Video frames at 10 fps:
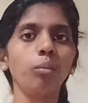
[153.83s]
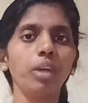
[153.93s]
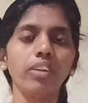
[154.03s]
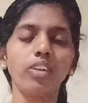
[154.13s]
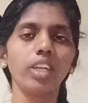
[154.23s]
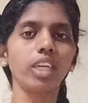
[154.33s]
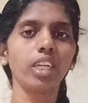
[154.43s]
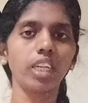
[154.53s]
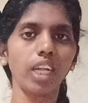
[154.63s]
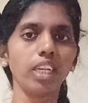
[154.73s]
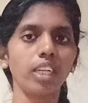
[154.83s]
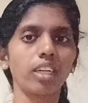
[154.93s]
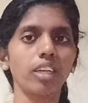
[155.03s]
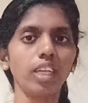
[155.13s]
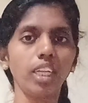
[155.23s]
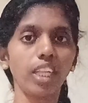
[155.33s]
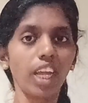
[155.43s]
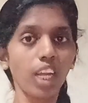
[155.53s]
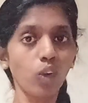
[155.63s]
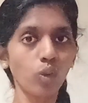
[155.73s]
பேஷண்ட்டுக்கு ட்ரெயின் இருக்குது இதே